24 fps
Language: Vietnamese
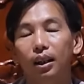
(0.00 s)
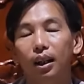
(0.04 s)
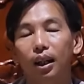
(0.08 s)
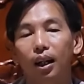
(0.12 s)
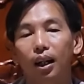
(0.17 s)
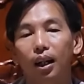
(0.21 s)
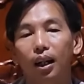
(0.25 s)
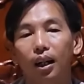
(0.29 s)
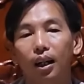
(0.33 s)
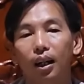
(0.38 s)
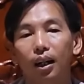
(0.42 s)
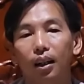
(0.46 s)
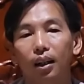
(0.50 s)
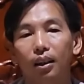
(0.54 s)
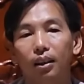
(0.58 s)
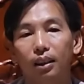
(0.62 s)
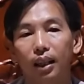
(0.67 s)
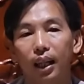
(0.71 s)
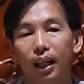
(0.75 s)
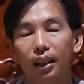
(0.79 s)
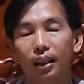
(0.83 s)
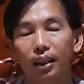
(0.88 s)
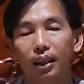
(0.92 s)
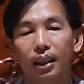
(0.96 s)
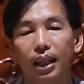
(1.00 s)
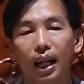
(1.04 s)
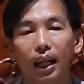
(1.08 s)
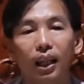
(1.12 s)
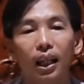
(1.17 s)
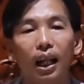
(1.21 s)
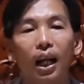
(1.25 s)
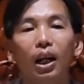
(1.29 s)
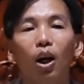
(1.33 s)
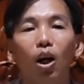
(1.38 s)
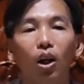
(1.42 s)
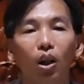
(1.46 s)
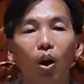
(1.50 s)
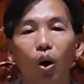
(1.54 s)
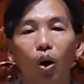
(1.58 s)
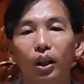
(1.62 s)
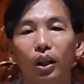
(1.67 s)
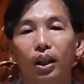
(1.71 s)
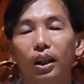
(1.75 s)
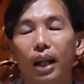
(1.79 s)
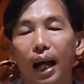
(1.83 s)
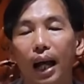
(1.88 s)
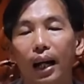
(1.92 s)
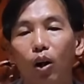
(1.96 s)
à, sẽ gì đến đến đó
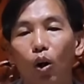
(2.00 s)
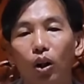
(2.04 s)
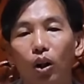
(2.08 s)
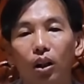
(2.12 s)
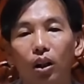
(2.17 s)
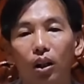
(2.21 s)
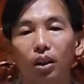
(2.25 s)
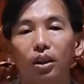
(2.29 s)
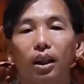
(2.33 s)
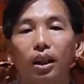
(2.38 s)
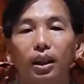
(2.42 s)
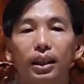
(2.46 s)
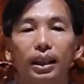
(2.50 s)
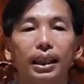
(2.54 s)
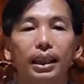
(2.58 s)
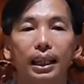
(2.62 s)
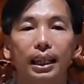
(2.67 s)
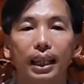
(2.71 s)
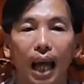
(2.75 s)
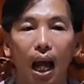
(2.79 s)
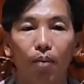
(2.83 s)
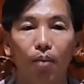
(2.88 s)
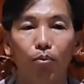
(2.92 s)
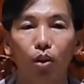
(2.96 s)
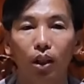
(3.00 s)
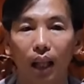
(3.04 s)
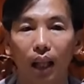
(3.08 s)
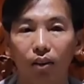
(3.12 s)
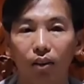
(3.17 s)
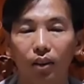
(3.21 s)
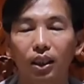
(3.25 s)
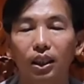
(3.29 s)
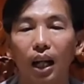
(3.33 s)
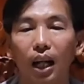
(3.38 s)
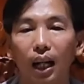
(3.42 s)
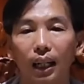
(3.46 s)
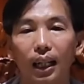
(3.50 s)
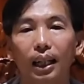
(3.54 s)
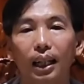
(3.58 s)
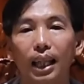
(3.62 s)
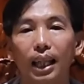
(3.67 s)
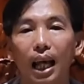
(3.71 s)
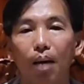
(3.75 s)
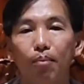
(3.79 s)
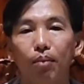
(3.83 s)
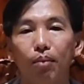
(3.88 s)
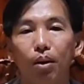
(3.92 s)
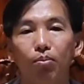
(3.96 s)
thôi chứ để nói nữa thì sẽ gia chạm bất tạo sẽ sợ gia
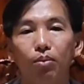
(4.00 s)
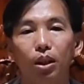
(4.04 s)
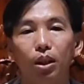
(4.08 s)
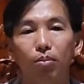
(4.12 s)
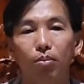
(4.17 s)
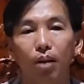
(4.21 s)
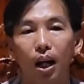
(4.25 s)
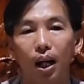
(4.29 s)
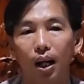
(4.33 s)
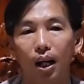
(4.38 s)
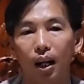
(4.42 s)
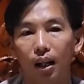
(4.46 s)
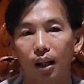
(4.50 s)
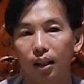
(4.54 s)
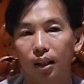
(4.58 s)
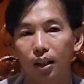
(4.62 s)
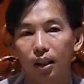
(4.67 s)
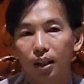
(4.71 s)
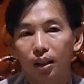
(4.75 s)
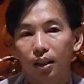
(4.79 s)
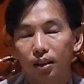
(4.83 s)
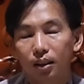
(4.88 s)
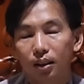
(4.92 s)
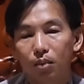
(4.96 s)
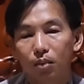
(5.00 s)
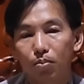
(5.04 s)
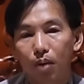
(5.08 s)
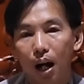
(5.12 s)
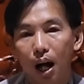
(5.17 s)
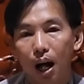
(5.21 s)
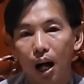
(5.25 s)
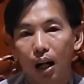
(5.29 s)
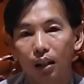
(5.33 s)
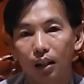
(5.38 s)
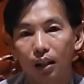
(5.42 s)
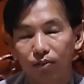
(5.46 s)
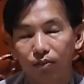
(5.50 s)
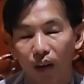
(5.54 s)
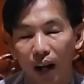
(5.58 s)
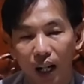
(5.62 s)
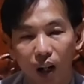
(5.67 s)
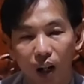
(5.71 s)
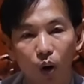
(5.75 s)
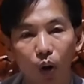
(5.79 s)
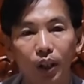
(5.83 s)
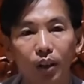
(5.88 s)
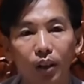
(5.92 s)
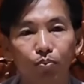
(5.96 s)
chạm lắm nhưng mà nhưng mà
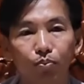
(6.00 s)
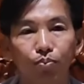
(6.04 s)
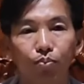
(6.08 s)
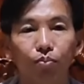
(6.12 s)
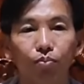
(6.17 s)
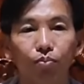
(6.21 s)
phải nói